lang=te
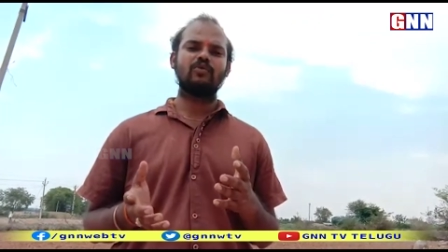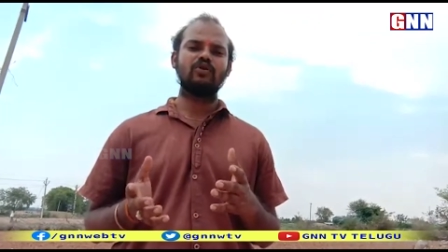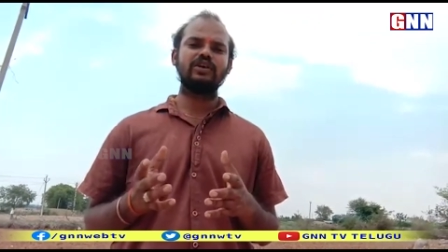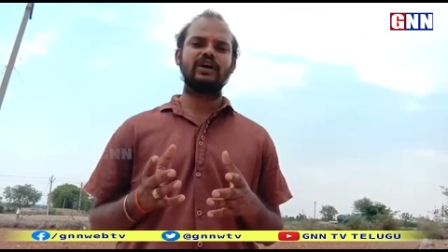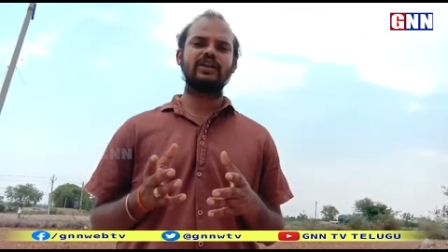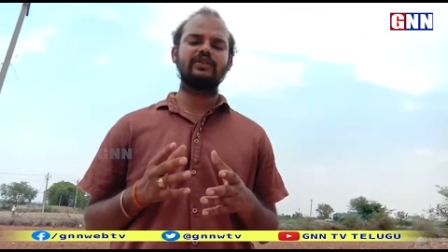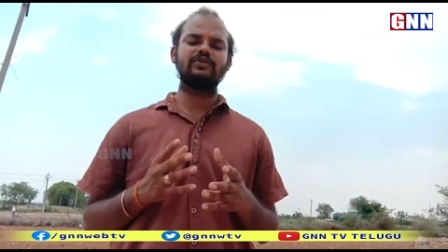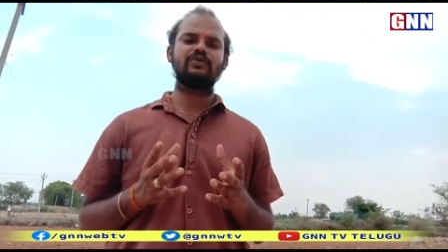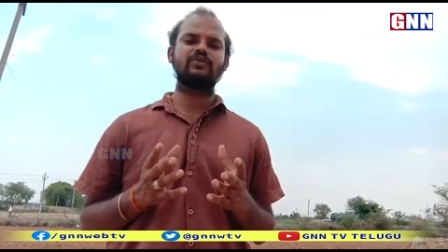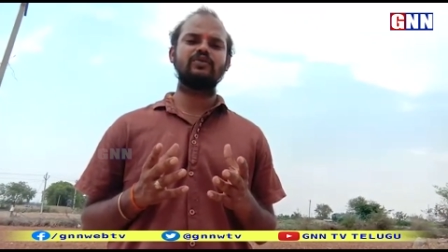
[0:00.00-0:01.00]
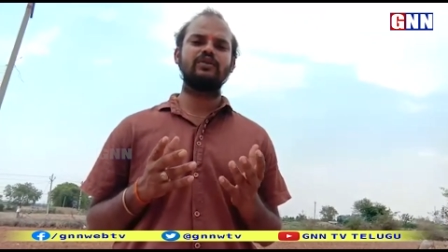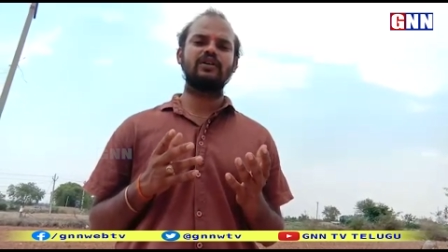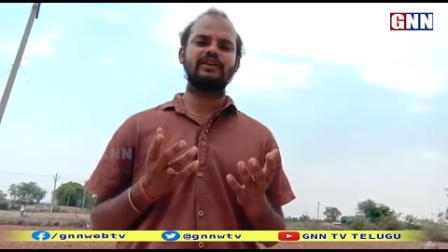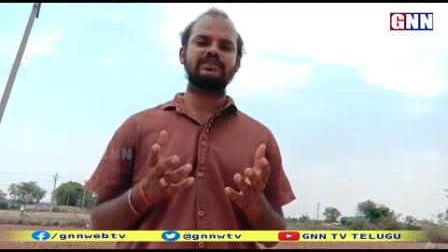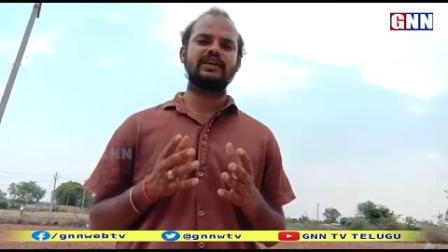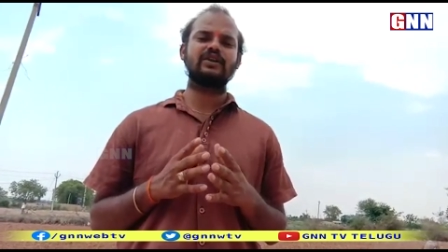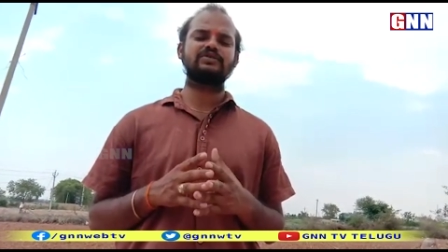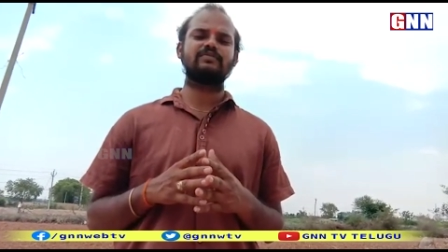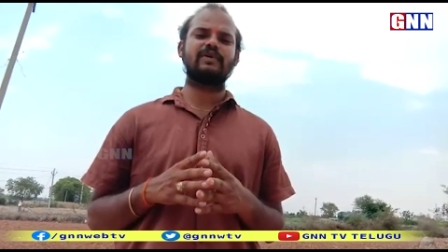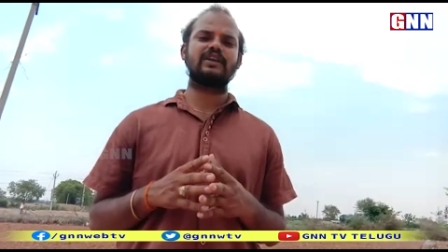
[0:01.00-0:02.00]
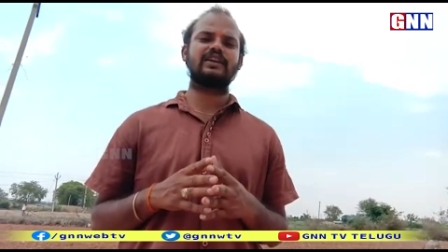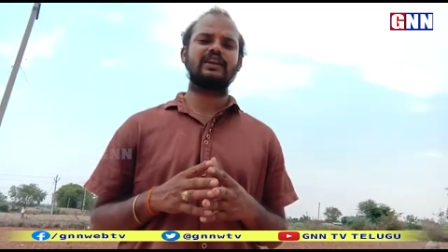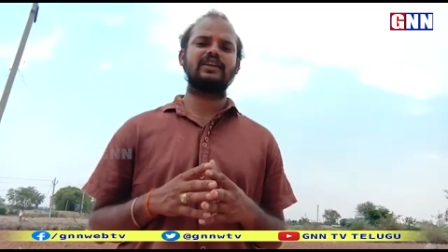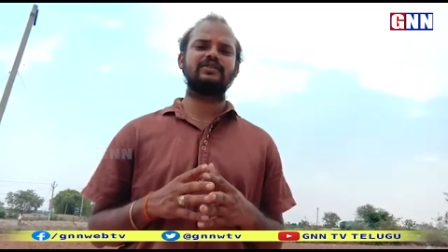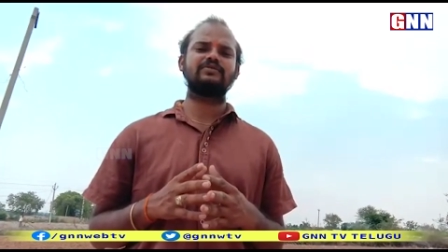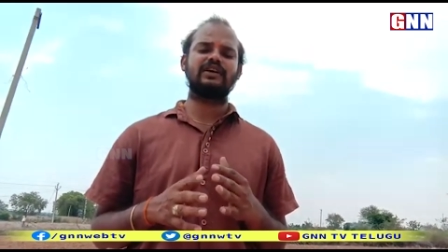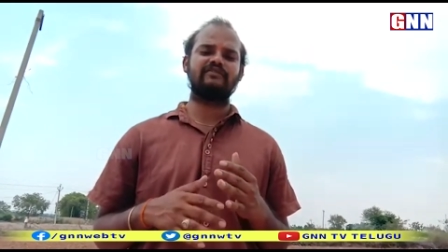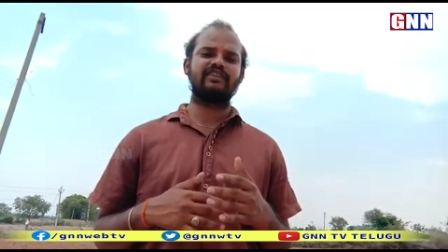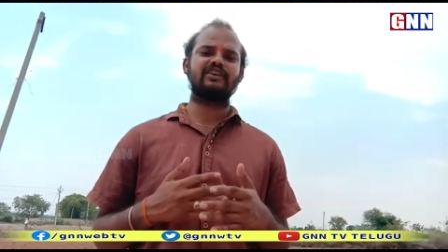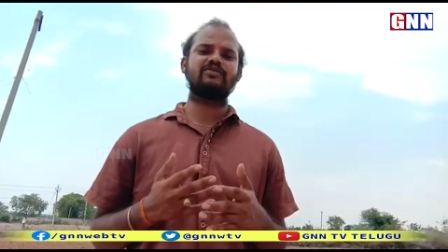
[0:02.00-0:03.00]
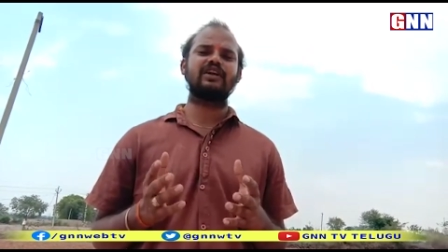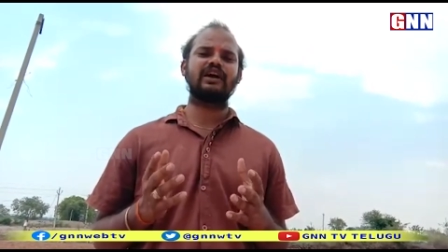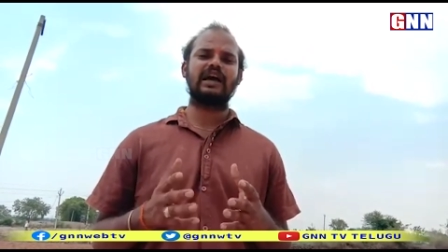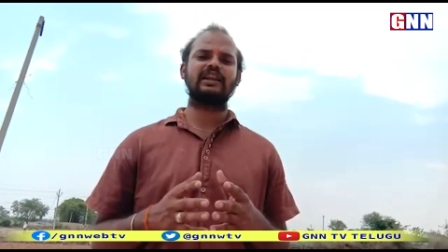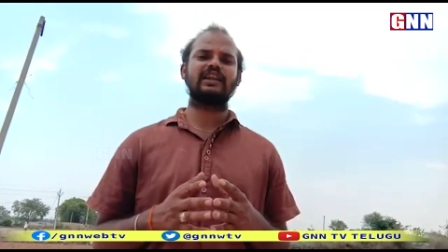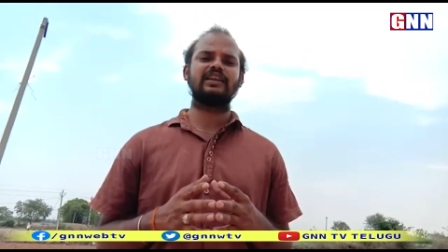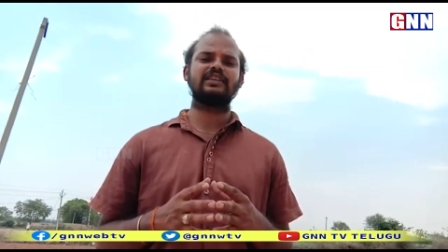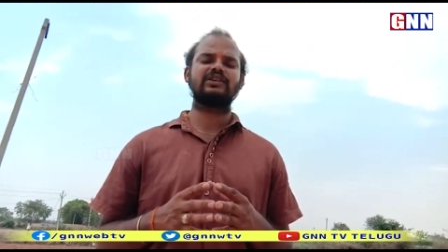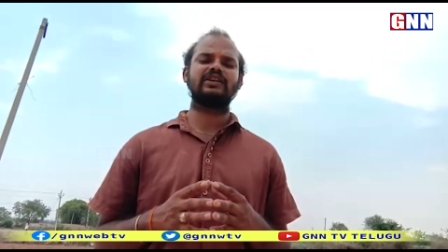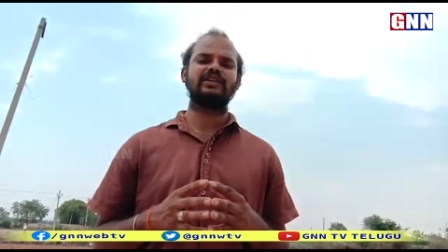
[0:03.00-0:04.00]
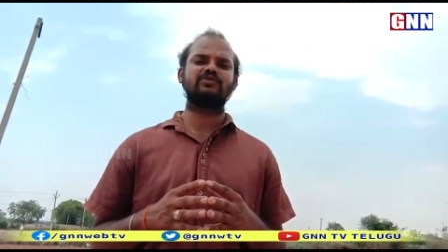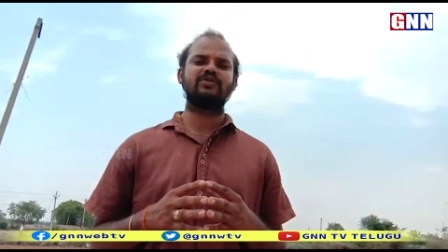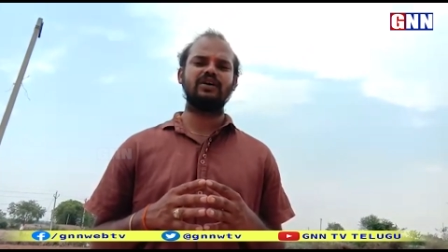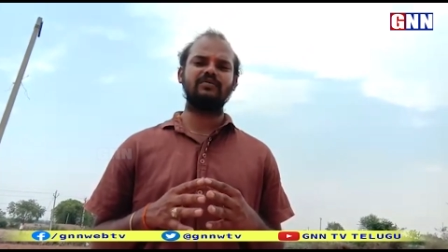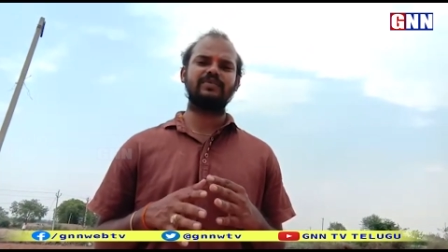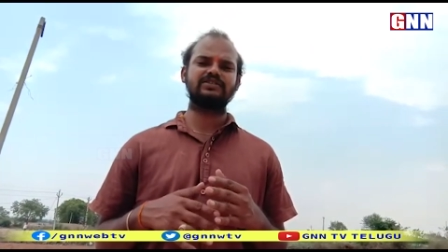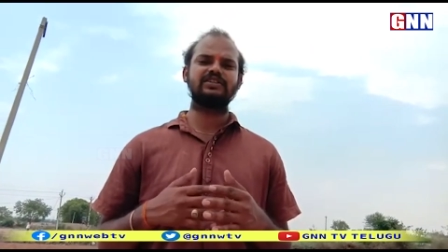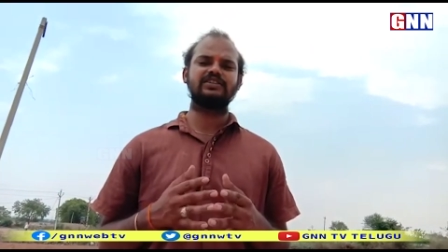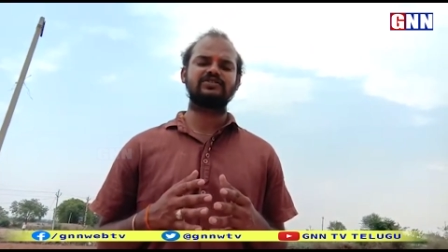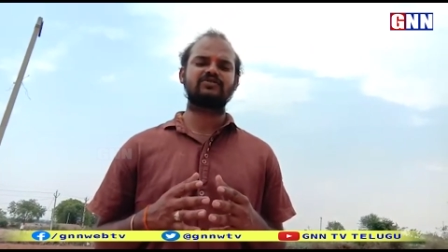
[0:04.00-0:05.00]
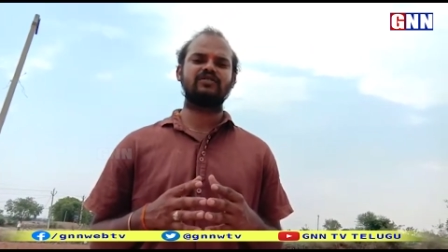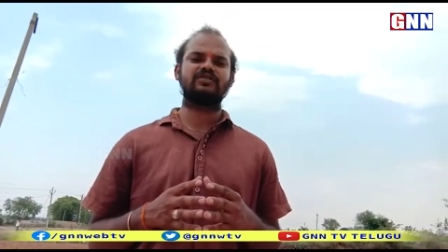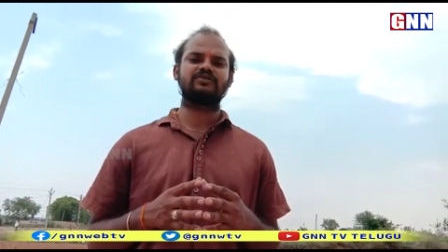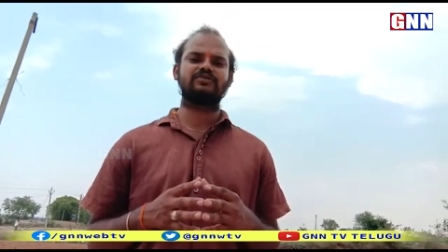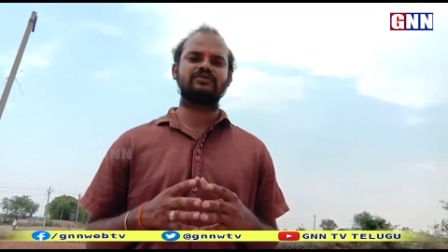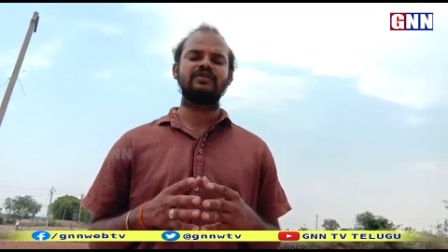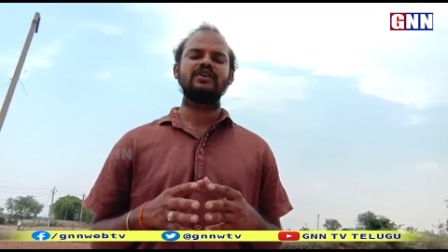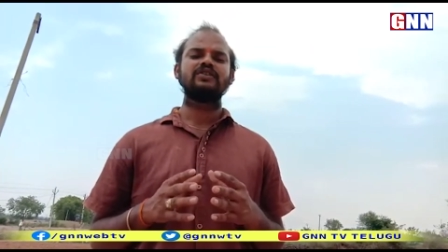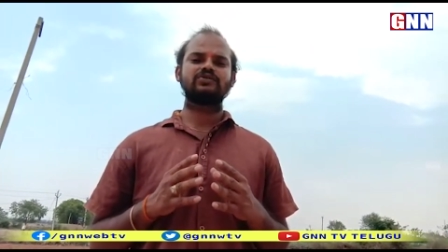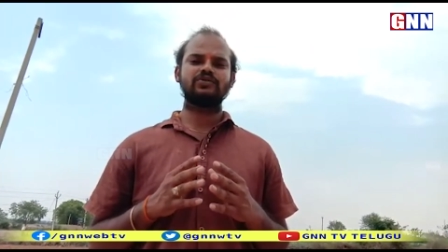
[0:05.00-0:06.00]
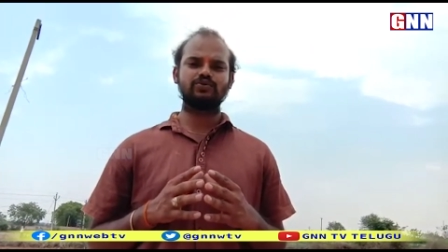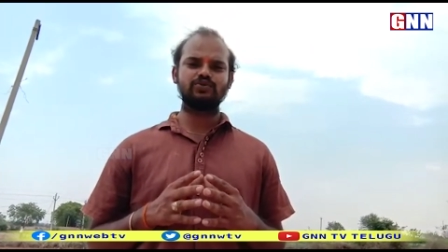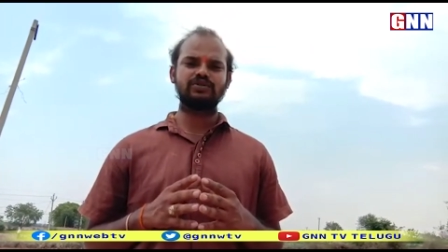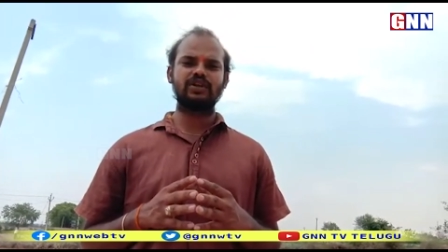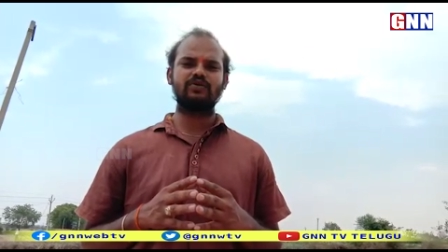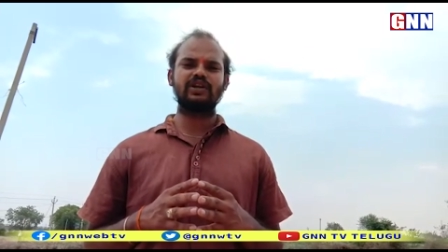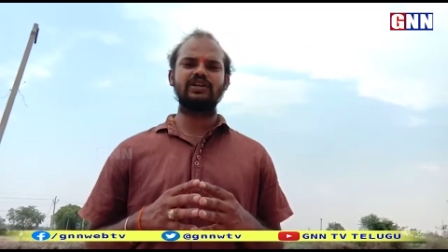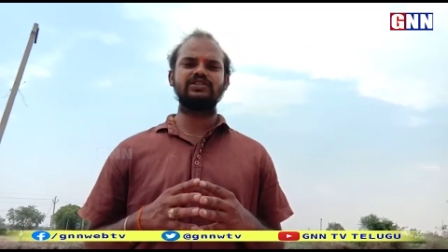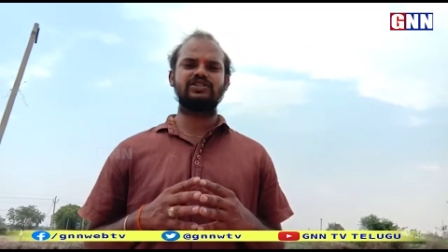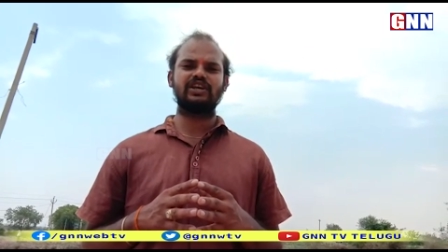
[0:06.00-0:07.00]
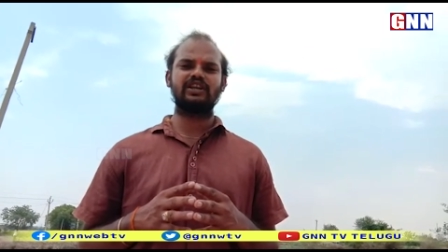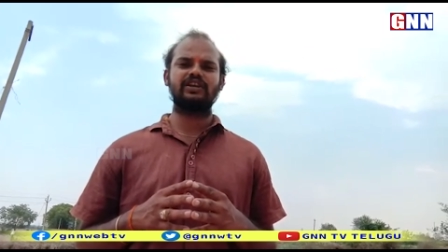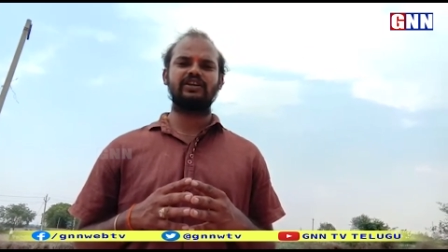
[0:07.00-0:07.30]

మోదీ గారు ఎందుకు ఈసారి వచ్చి మాట్లాడలేదు దాని వెనుకున్న కారణాలు ఏందో అనేది కూడా ప్రజలు తెలుసుకోవాలనుకుంటున్నాం సో చూస్తూనే ఉండండి జిఎన్ఎన్